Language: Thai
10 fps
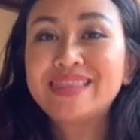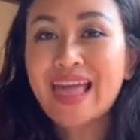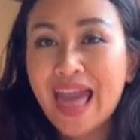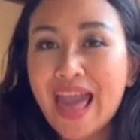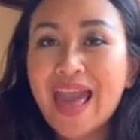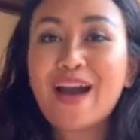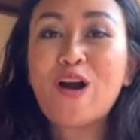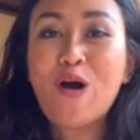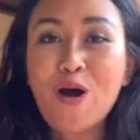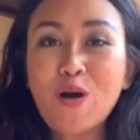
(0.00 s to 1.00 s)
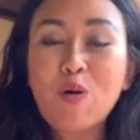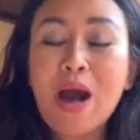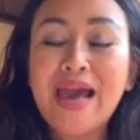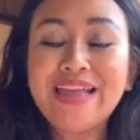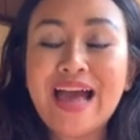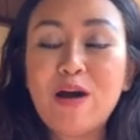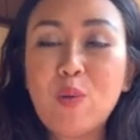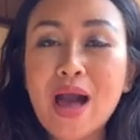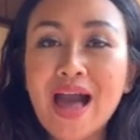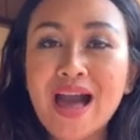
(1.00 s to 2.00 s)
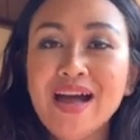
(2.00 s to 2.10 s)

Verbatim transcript: แต่ขอเอาไว้นะว่า